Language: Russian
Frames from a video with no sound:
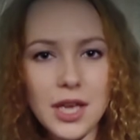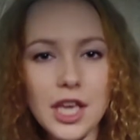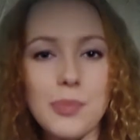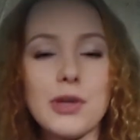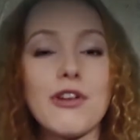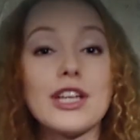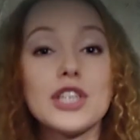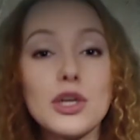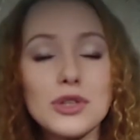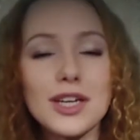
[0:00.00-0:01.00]
и
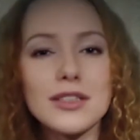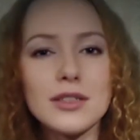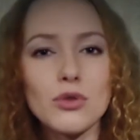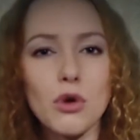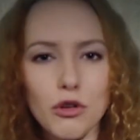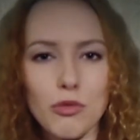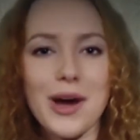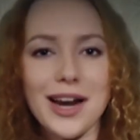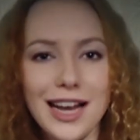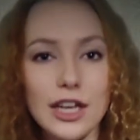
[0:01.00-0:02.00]
превращают картину в
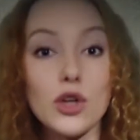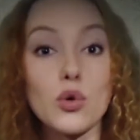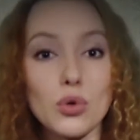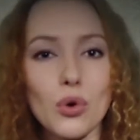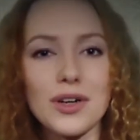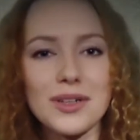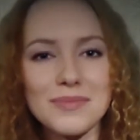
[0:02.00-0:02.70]
моральный урок.